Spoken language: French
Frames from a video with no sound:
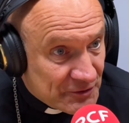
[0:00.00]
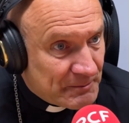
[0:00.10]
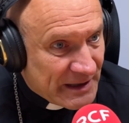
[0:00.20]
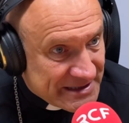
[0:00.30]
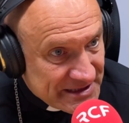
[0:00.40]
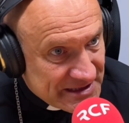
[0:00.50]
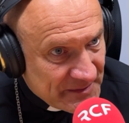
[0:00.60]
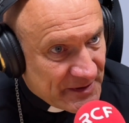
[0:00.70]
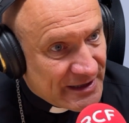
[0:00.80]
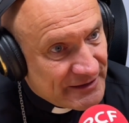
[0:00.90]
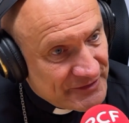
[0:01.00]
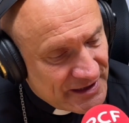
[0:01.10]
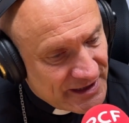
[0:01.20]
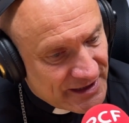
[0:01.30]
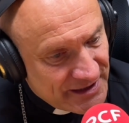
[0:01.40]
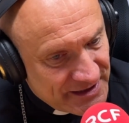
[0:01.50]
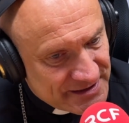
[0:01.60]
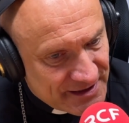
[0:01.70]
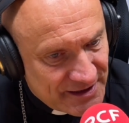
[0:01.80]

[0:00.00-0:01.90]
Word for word: de participer à la vie de l'Église